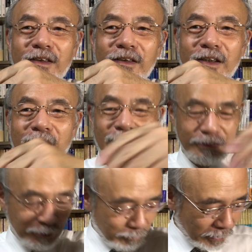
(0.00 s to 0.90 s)
これが
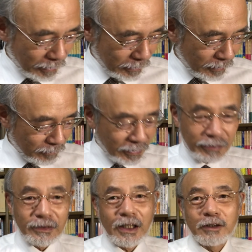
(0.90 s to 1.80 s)
有名な
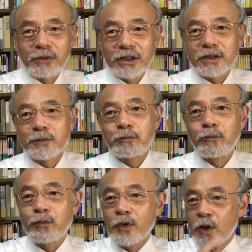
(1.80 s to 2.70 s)
ギルナールであります。
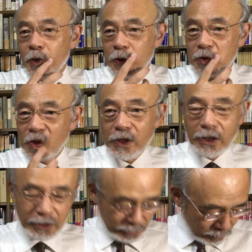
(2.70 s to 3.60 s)
それ
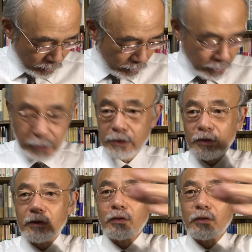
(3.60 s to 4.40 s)
でですね、ちょっ